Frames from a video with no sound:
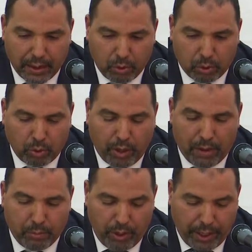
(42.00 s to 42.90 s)

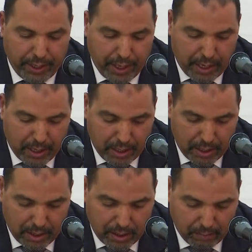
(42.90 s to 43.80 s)
الدكتور أبو يحيى
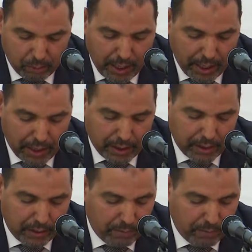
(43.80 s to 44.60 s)
مداخل